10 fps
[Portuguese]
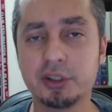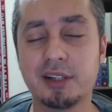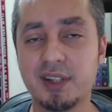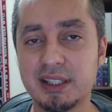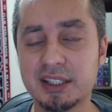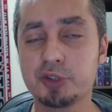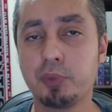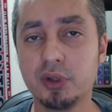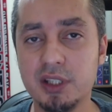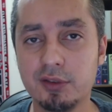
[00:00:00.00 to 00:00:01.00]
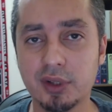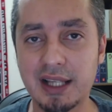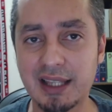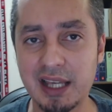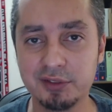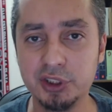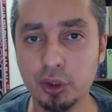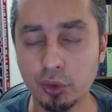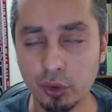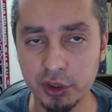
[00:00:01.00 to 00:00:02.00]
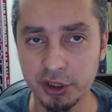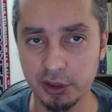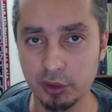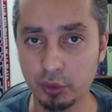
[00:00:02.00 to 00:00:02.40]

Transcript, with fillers: já vai estar disponível na live de hoje.